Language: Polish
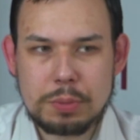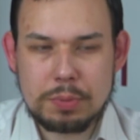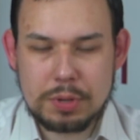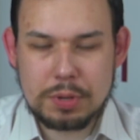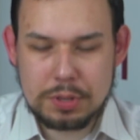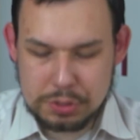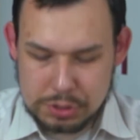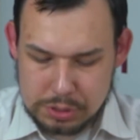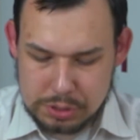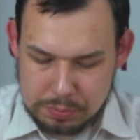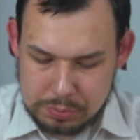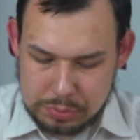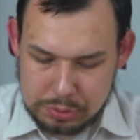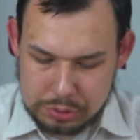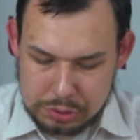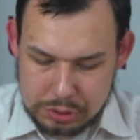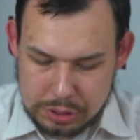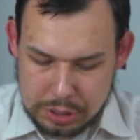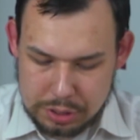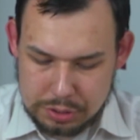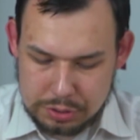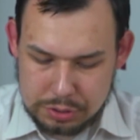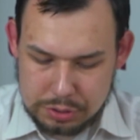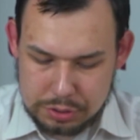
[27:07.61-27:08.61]
Będziemy
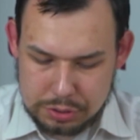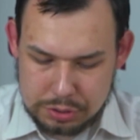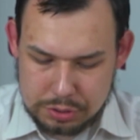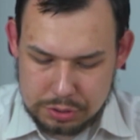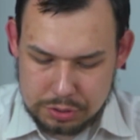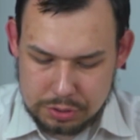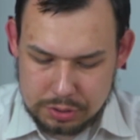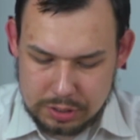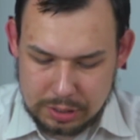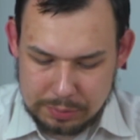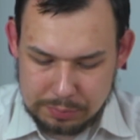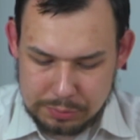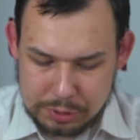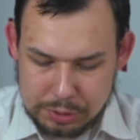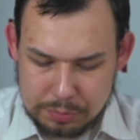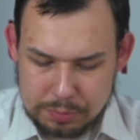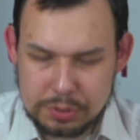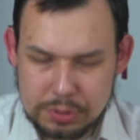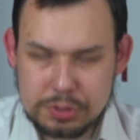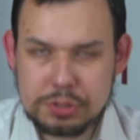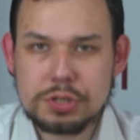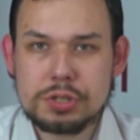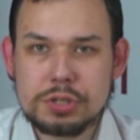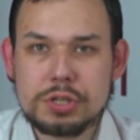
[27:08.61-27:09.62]
śledzić, co tam się
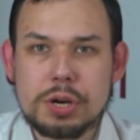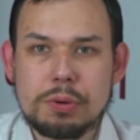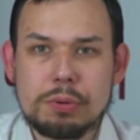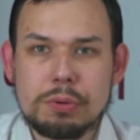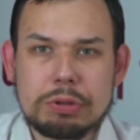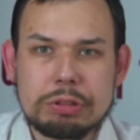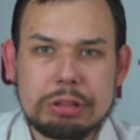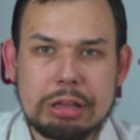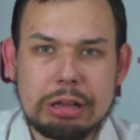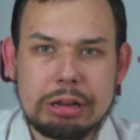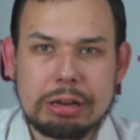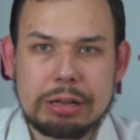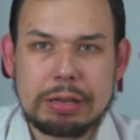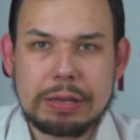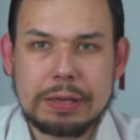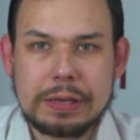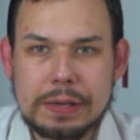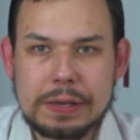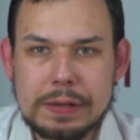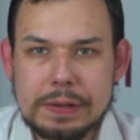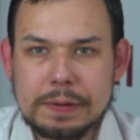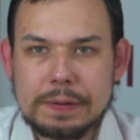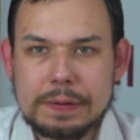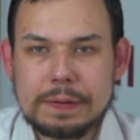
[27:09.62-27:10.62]
będzie działo dalej